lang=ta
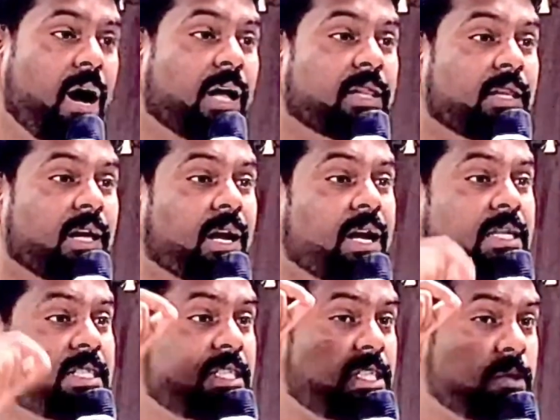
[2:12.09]
அந்த
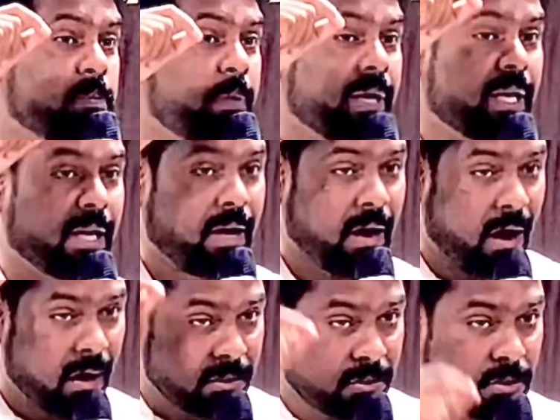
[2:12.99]
ரட்சிப்பை
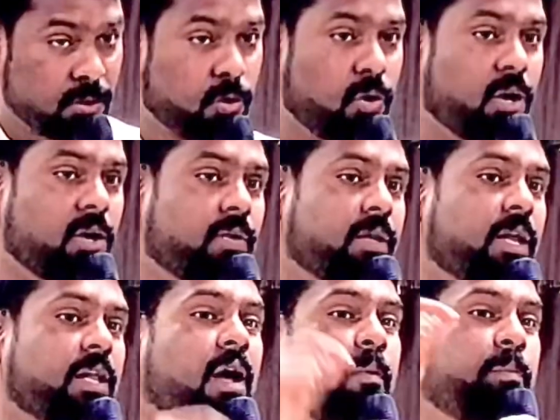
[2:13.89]
காத்து
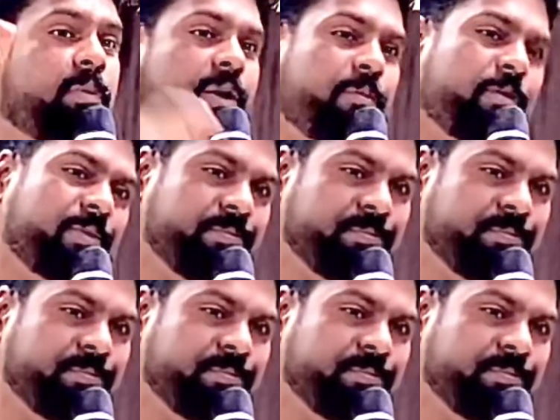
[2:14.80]
கொள்ளுவதில் தான் பெருமை